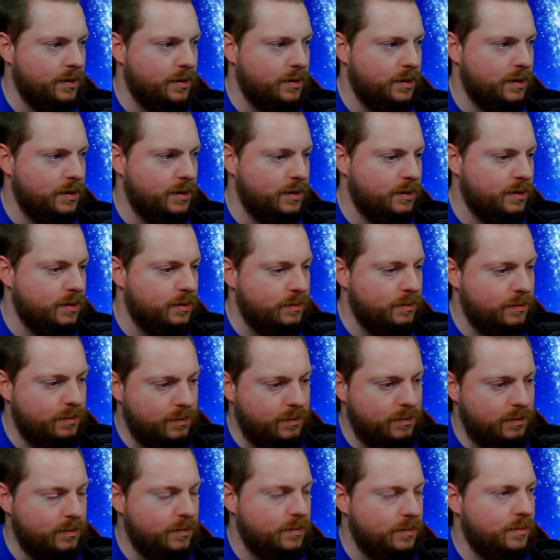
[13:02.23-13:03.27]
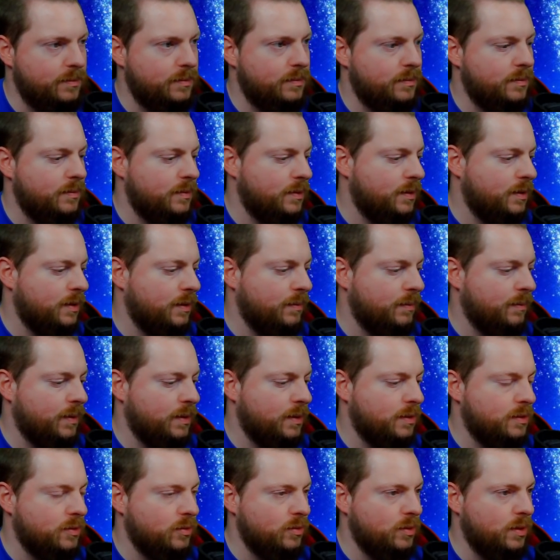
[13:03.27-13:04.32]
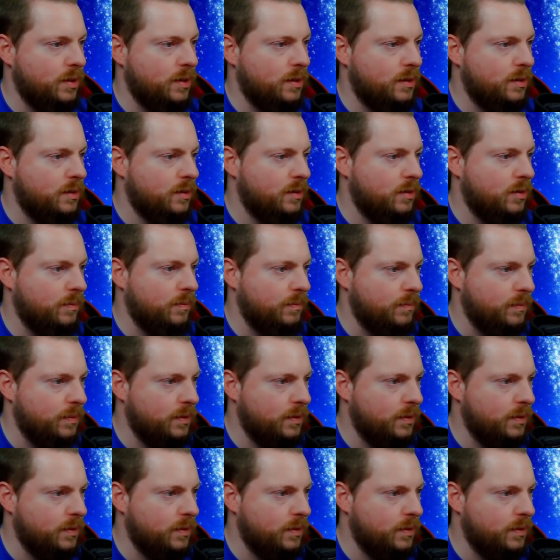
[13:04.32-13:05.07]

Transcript: Jetzt. immer mal Zunder. Komm.